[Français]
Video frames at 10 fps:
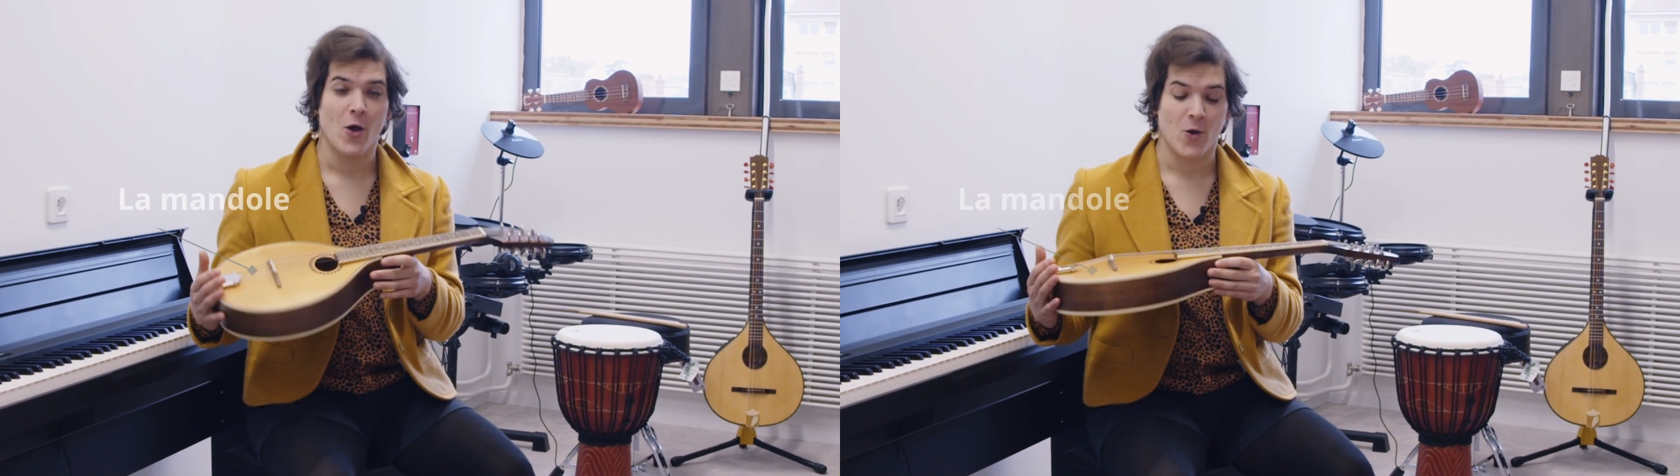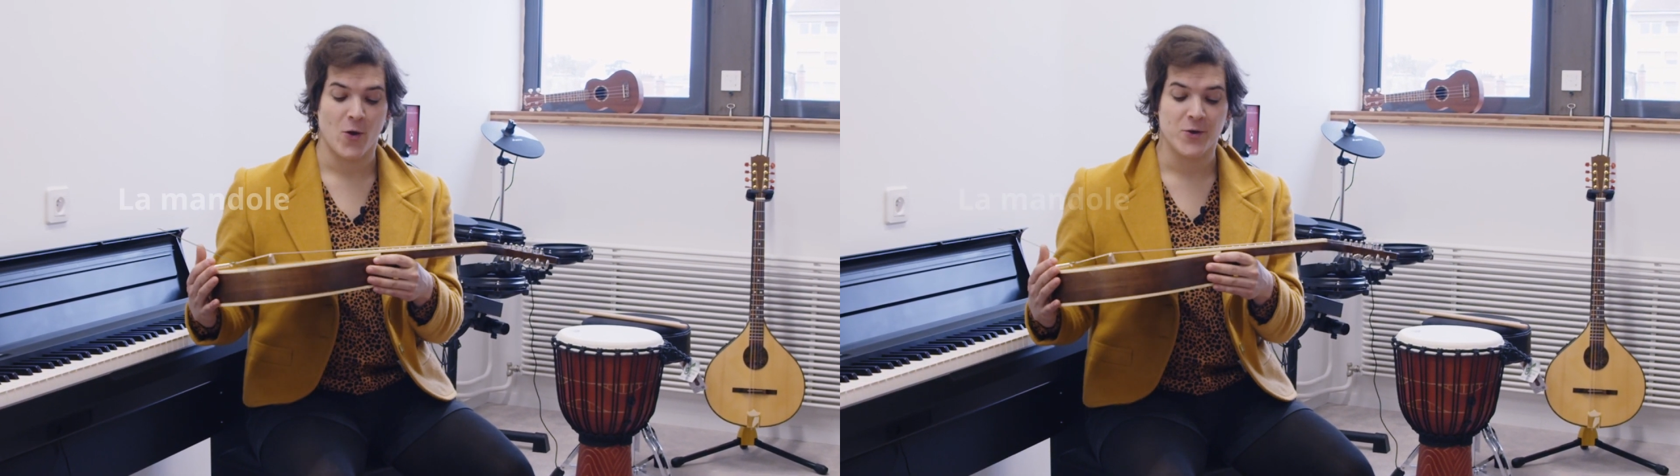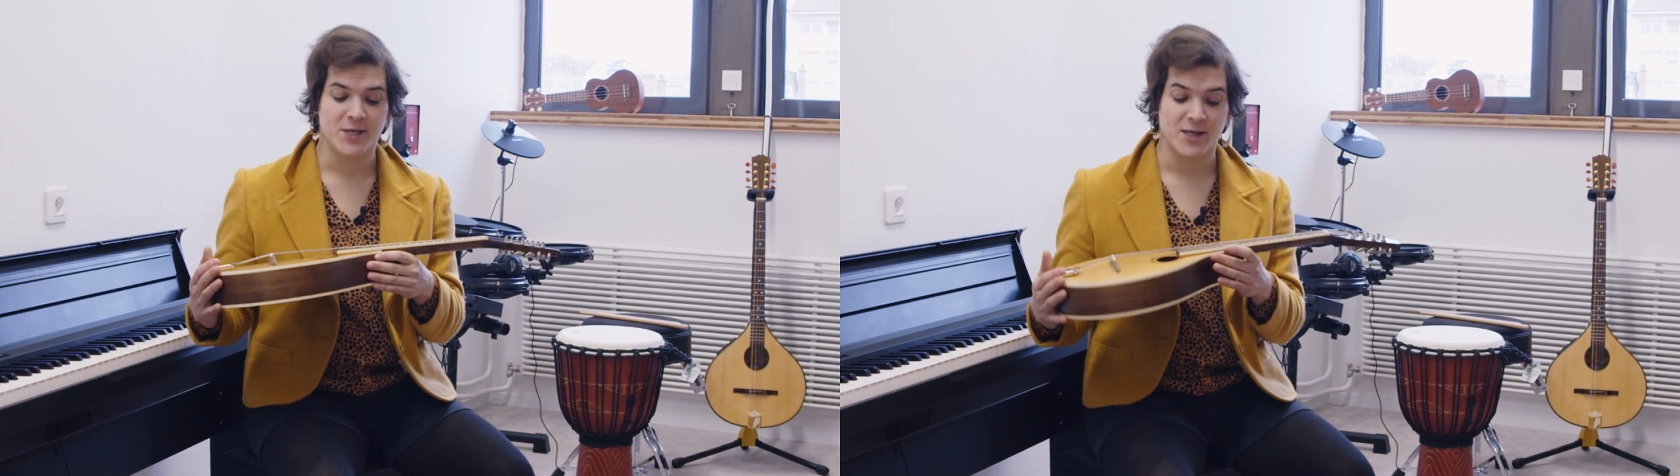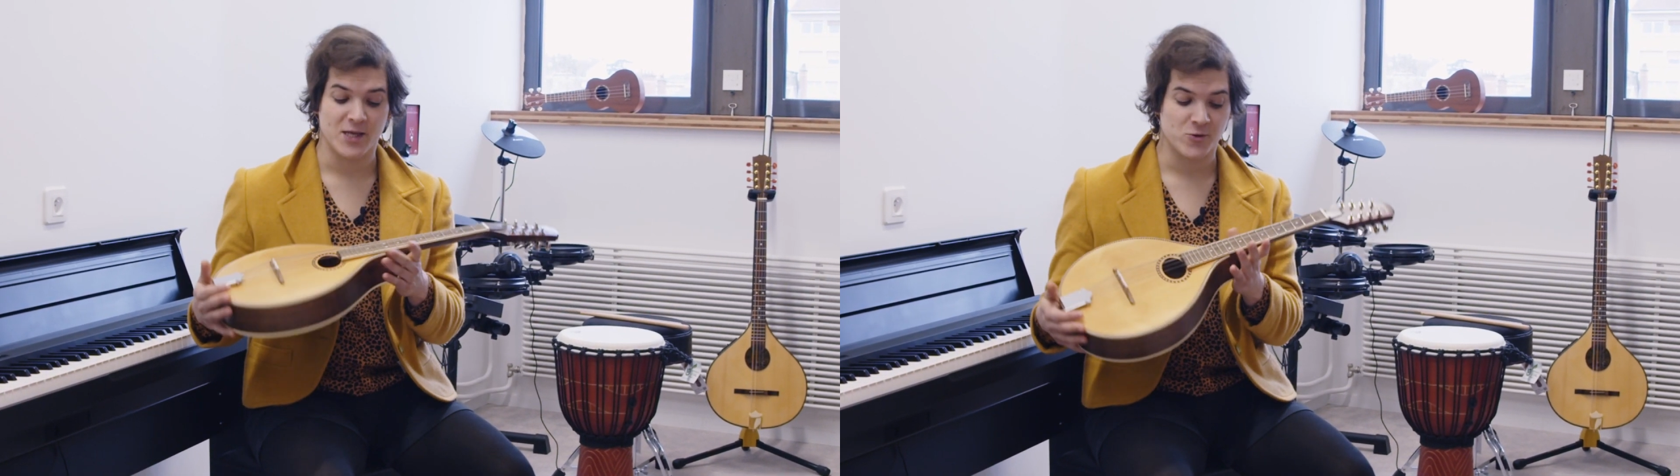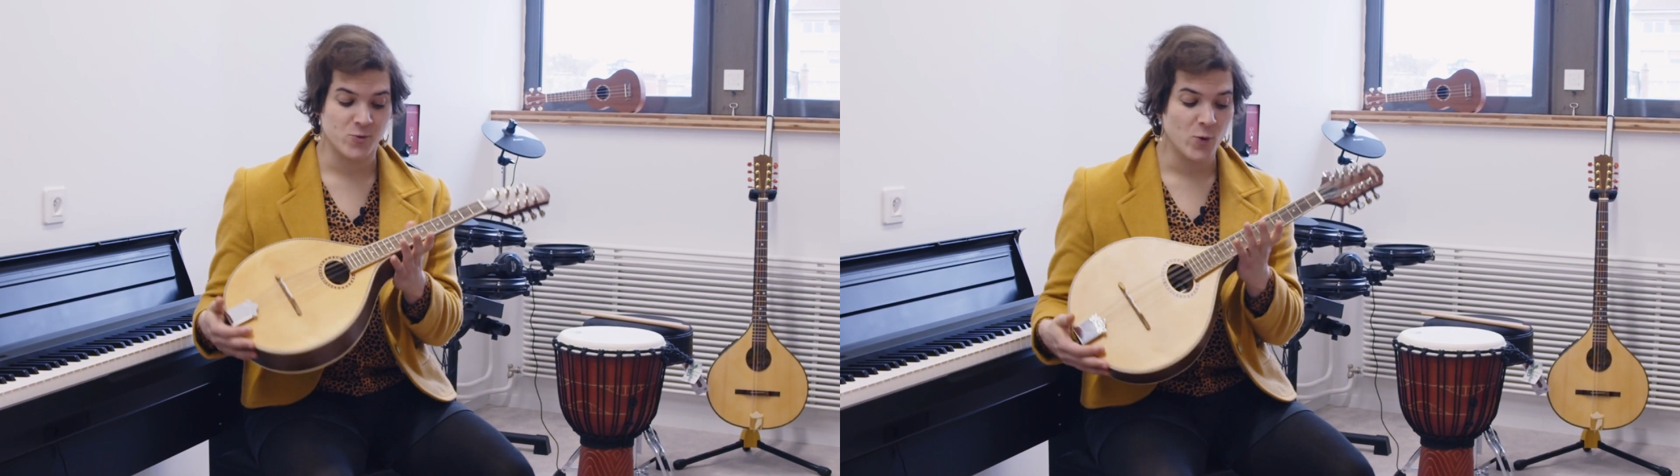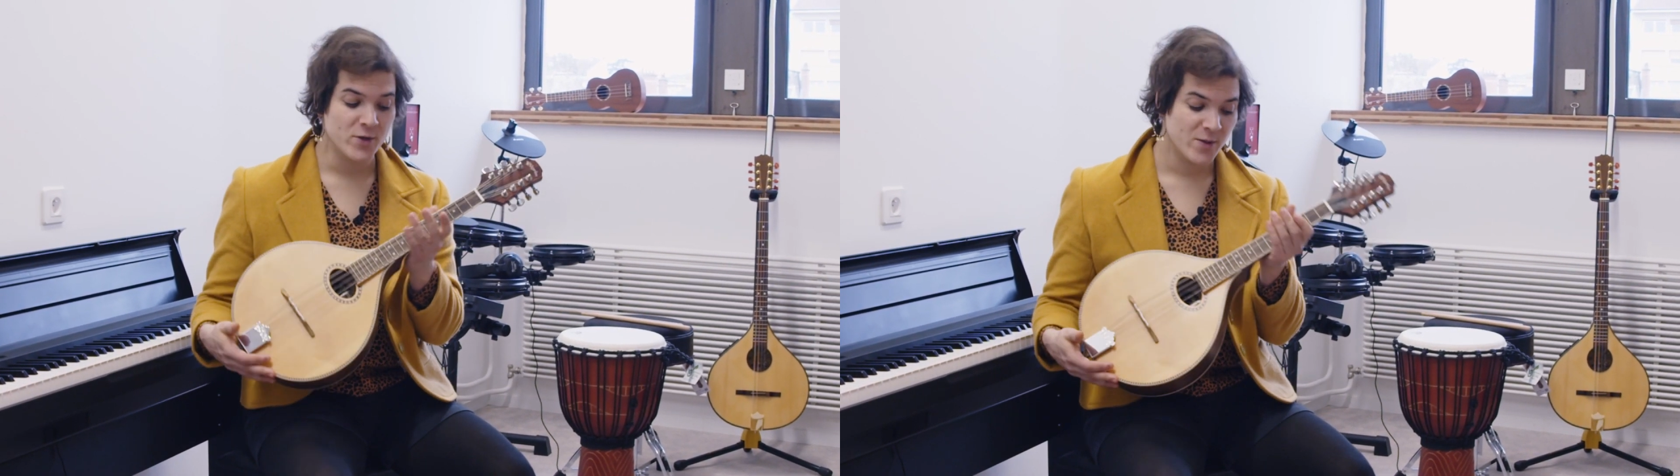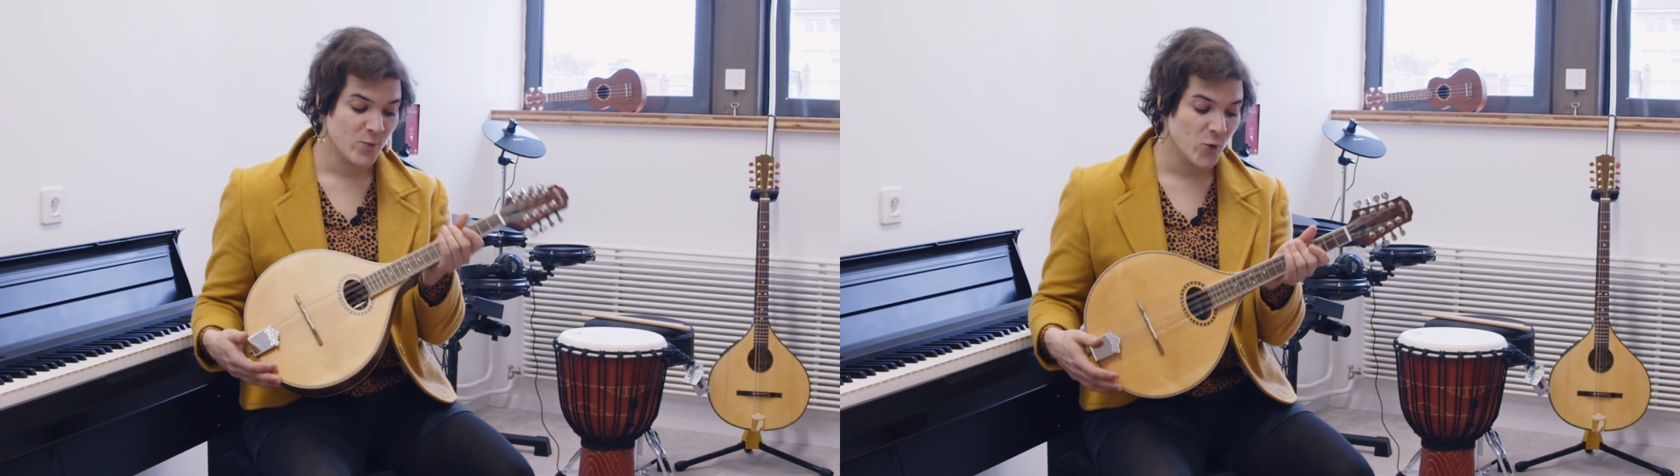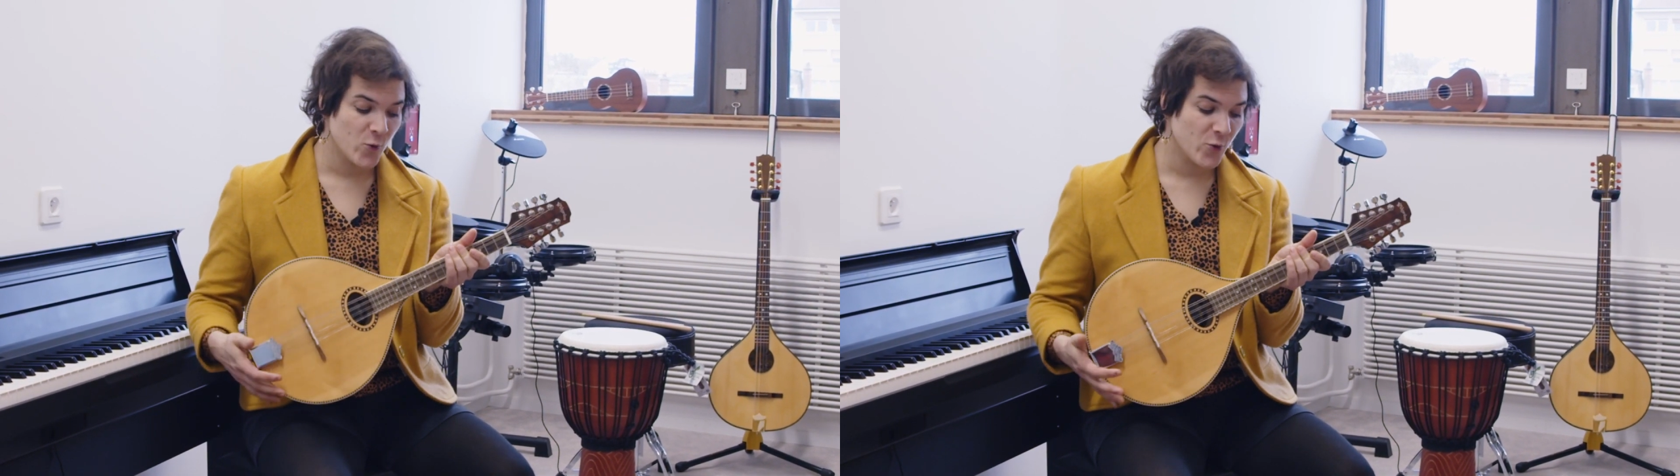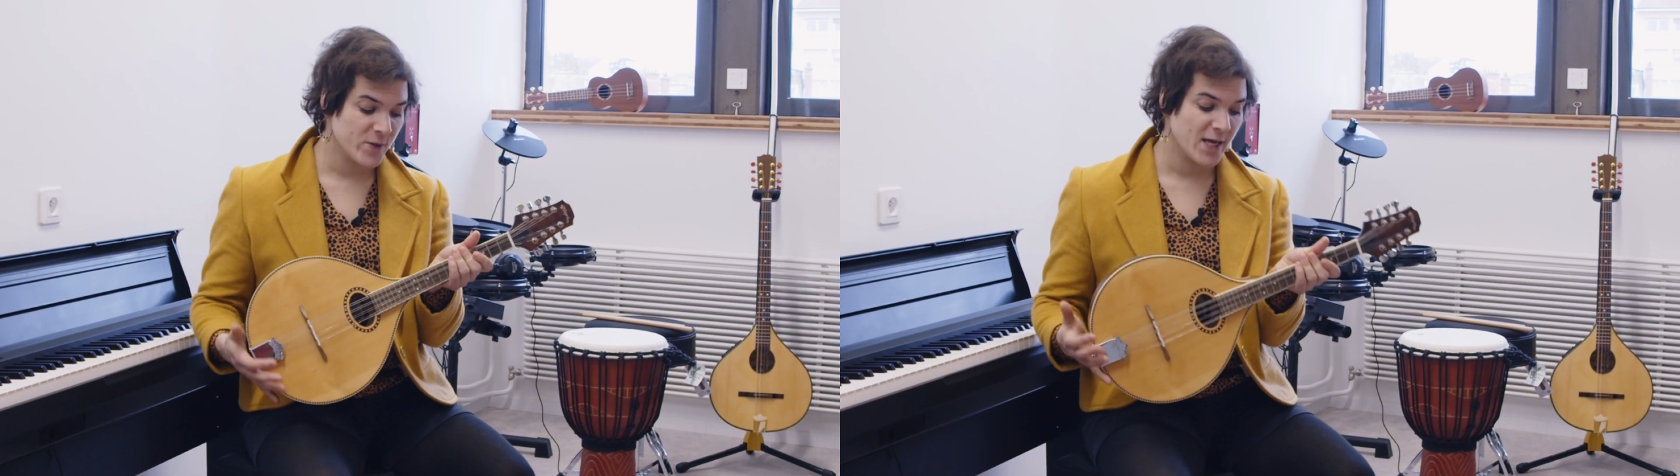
Euh, c'est un instrument que j'aime beaucoup pour